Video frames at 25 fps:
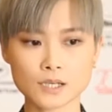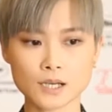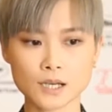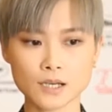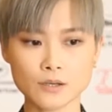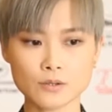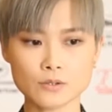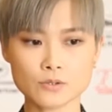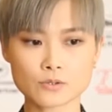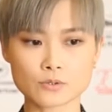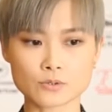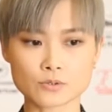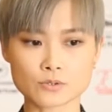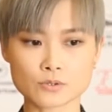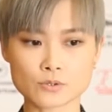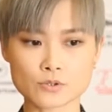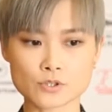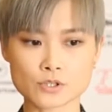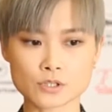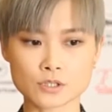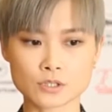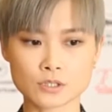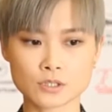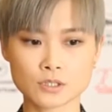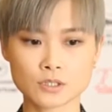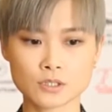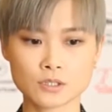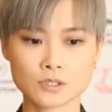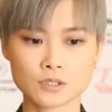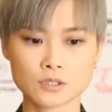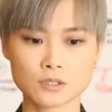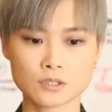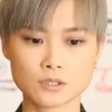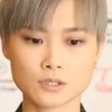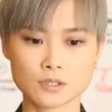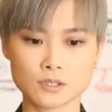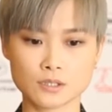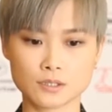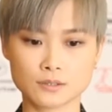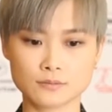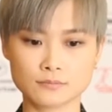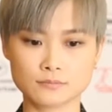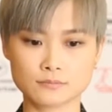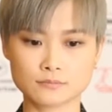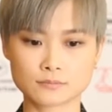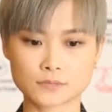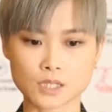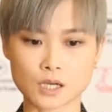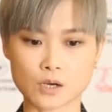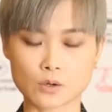还有一种就是，
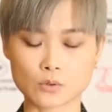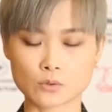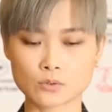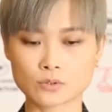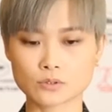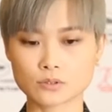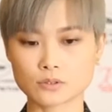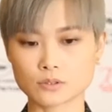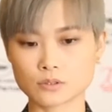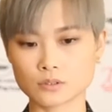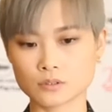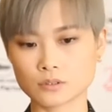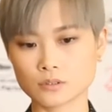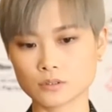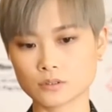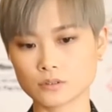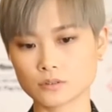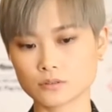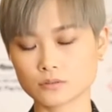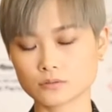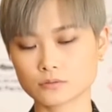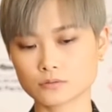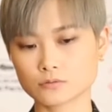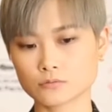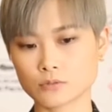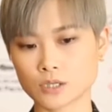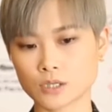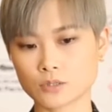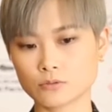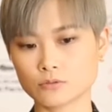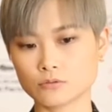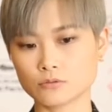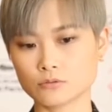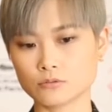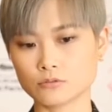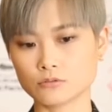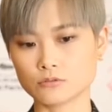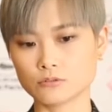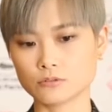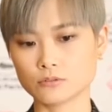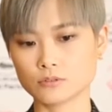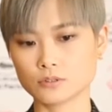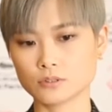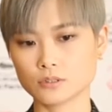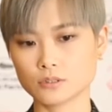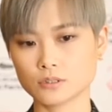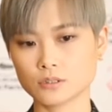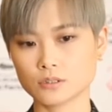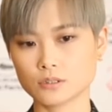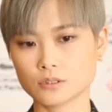嗯，讨论的关
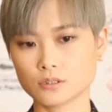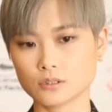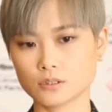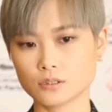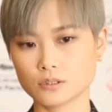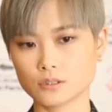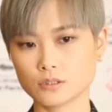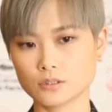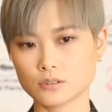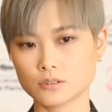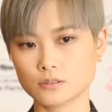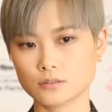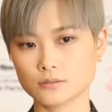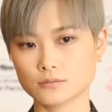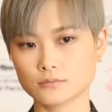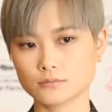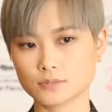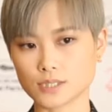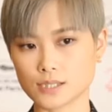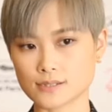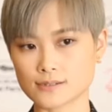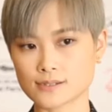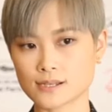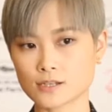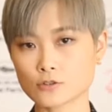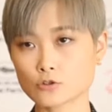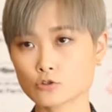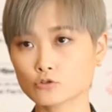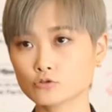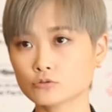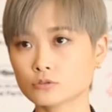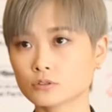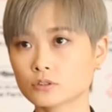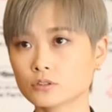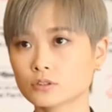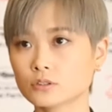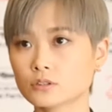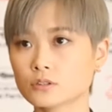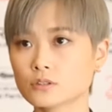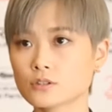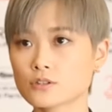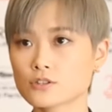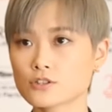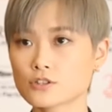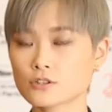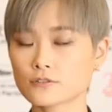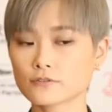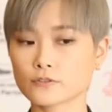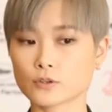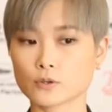于，呃，点赞数
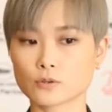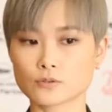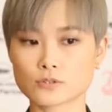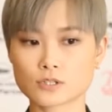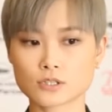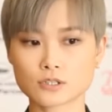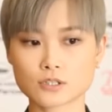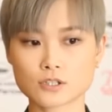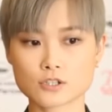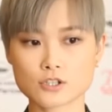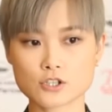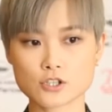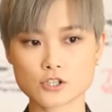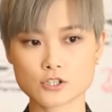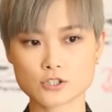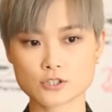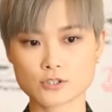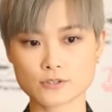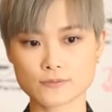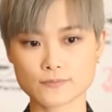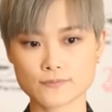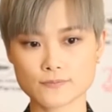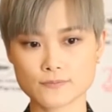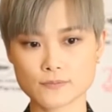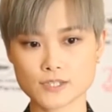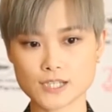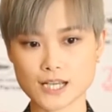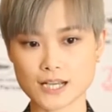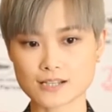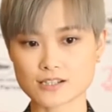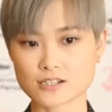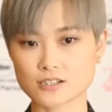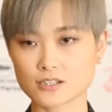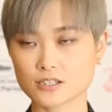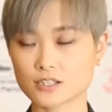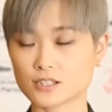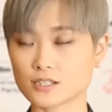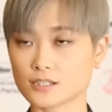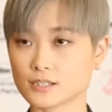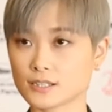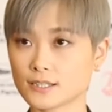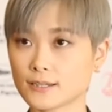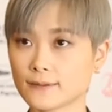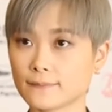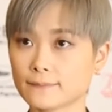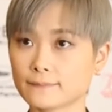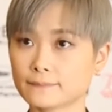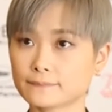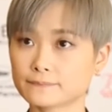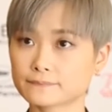是否真的是价值的体
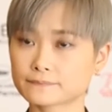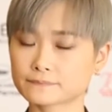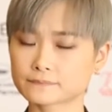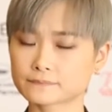现？